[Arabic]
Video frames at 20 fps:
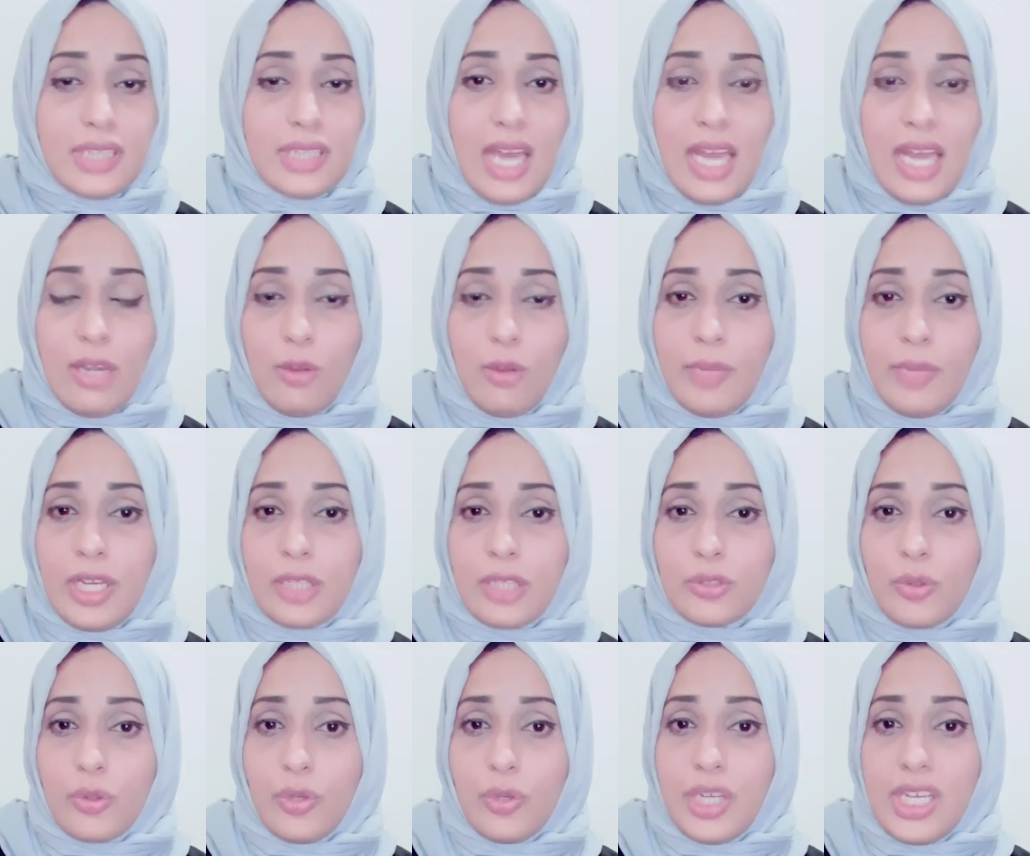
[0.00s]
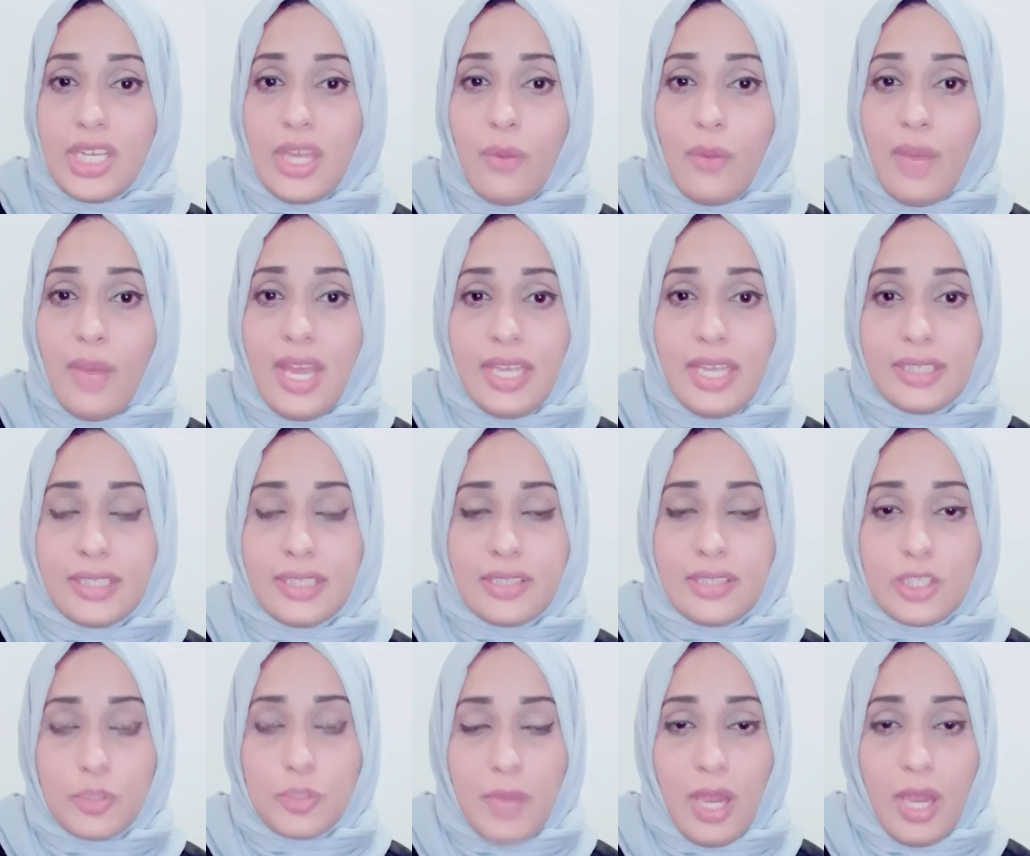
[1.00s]
تعلم إلكترونية واحدة
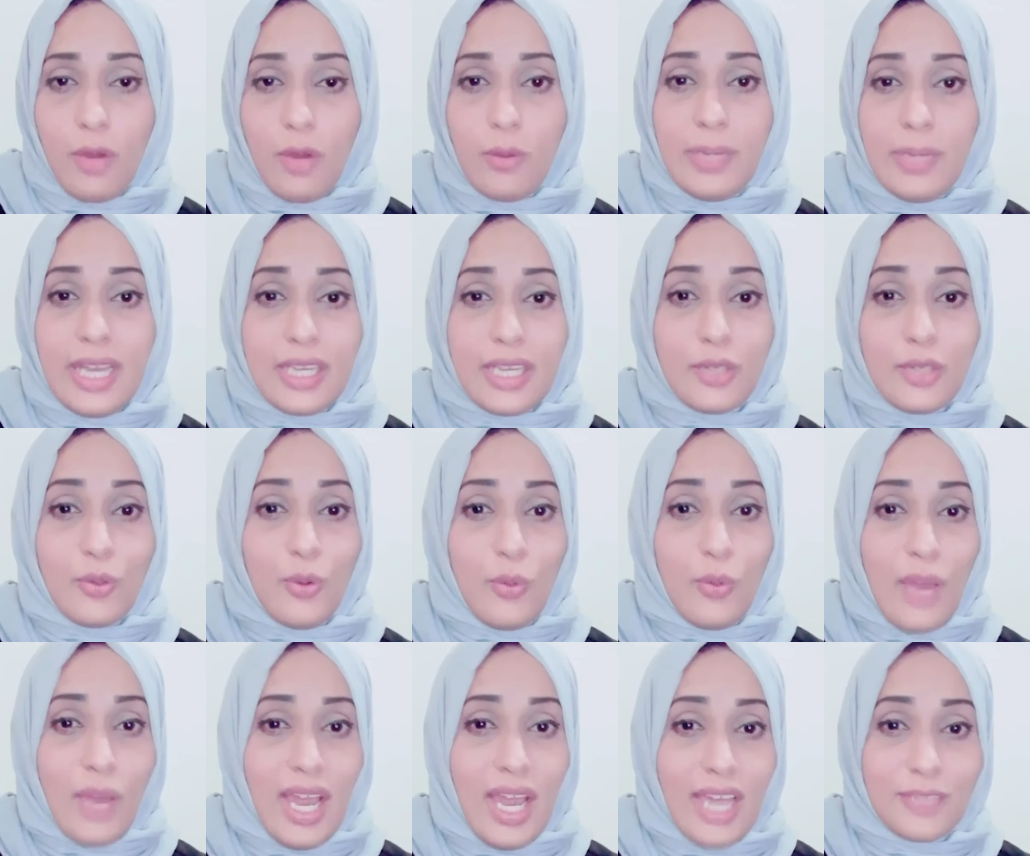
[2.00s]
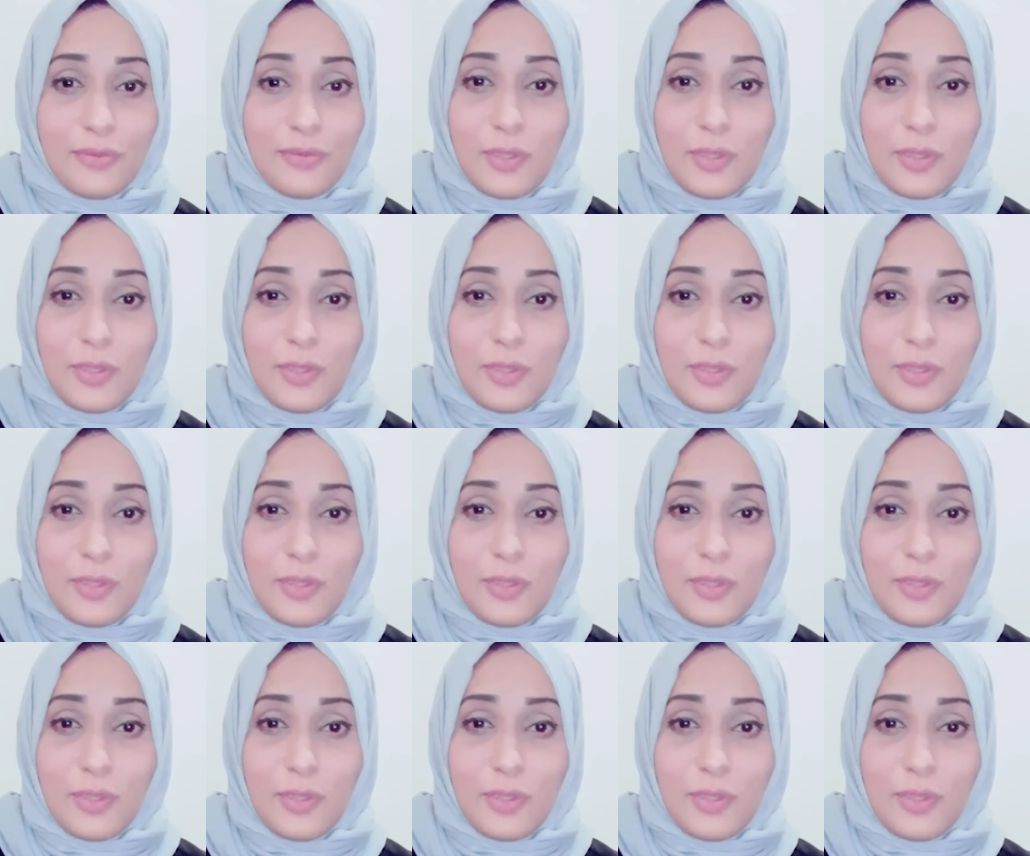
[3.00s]
تجمعهم لكن كل واحد